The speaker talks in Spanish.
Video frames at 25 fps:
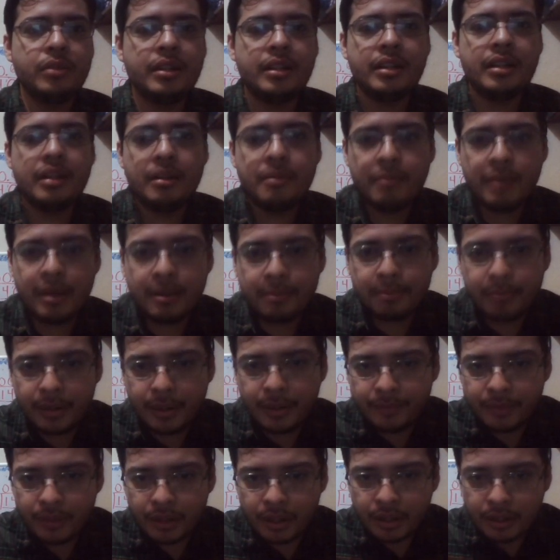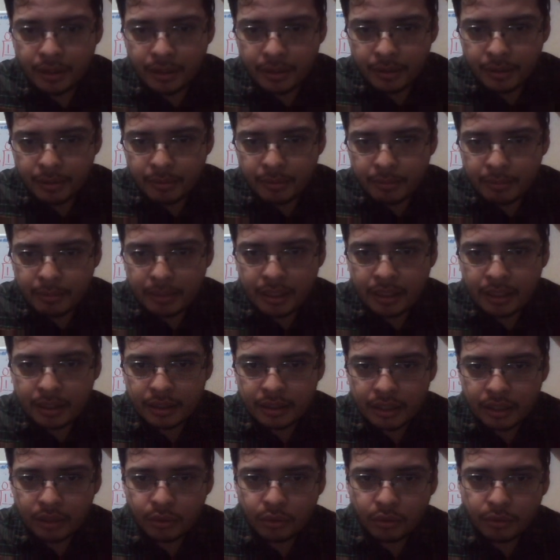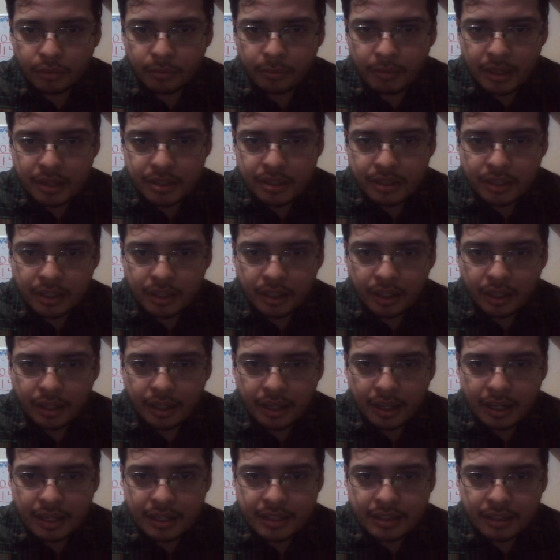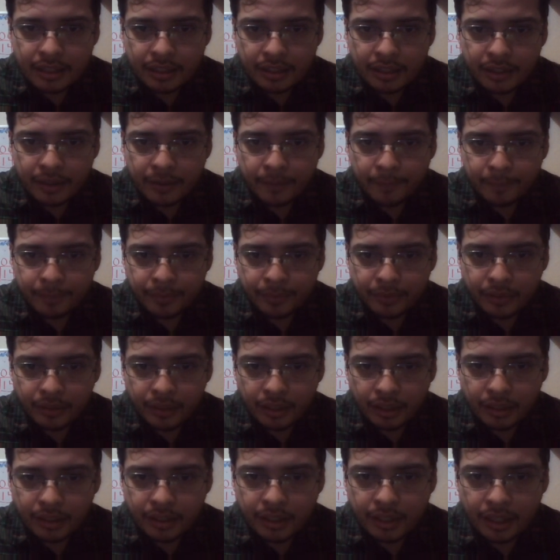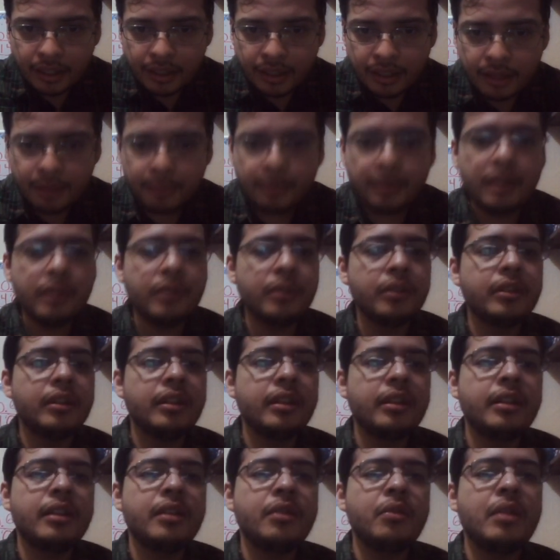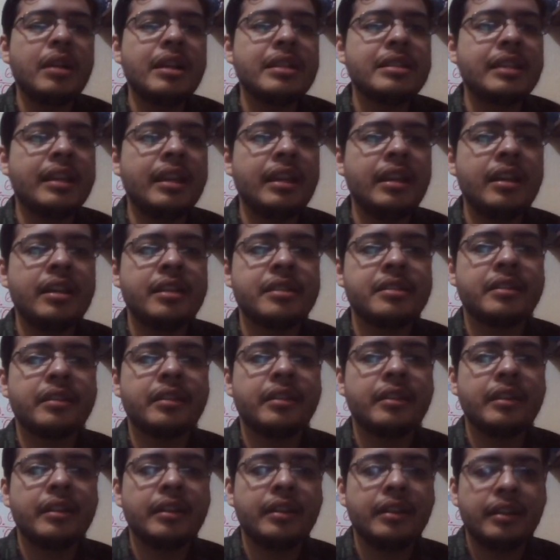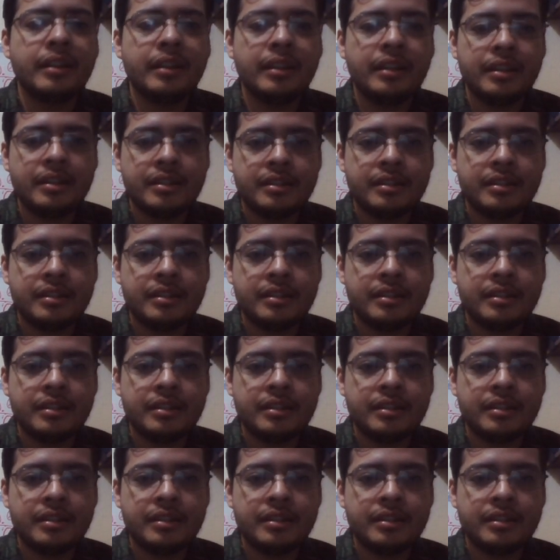en el mapa, mi latitud va a ser hasta aquí. Y aquí abajo tienen unas guías. Es